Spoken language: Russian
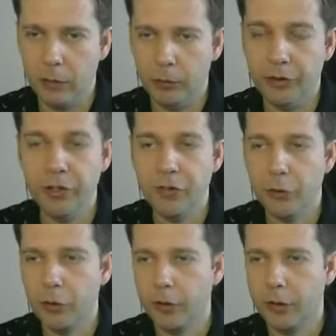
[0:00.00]
Вот. Единственное,
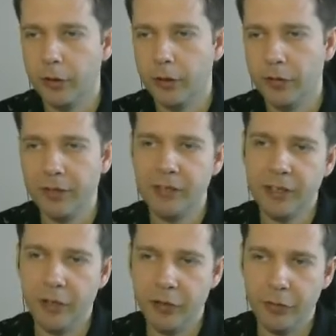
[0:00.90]
что а, вы,
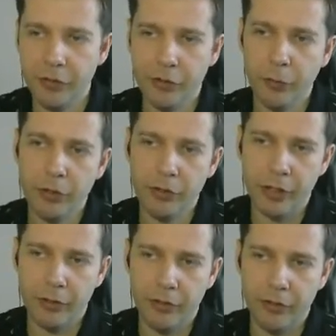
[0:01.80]
скачиваете сегодня,
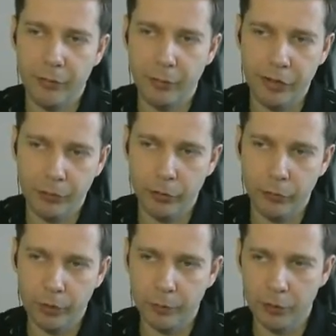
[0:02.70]
ставите себе
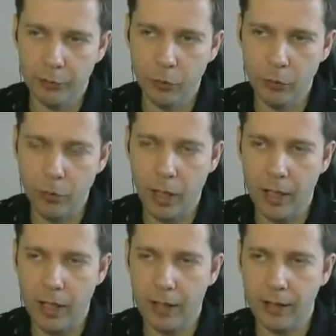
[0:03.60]
сегодня на платформу,
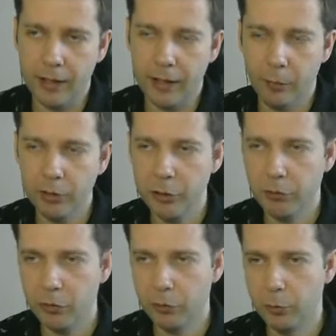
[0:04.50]
а работать у
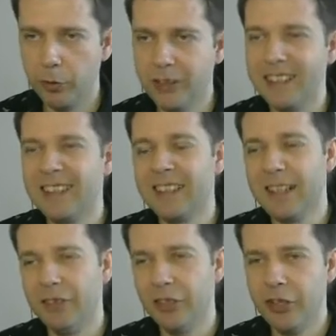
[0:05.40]
вас он будет с
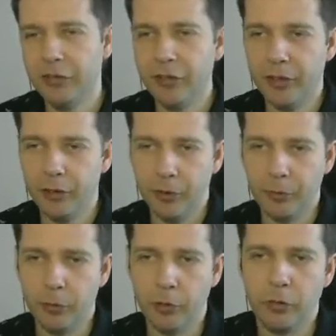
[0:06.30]
завтрашнего дня. То есть
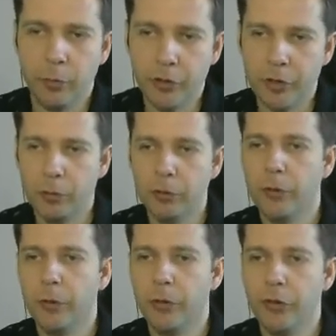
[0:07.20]
мне нужно его просто будет
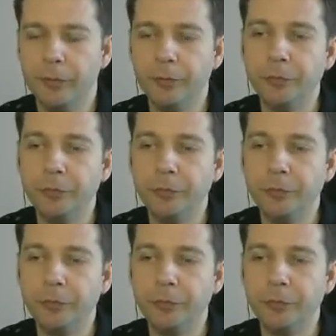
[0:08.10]
включить.